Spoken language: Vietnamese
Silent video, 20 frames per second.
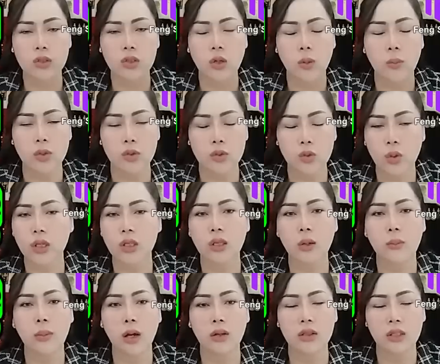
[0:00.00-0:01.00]
xong mà chui khi
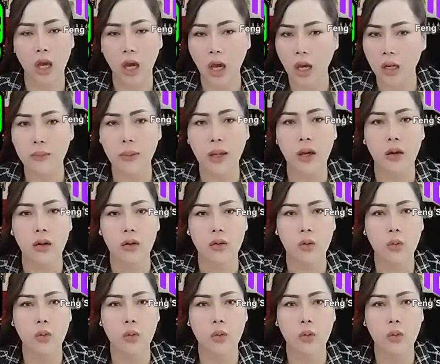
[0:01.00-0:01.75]
nhom mau chỉ ọt mau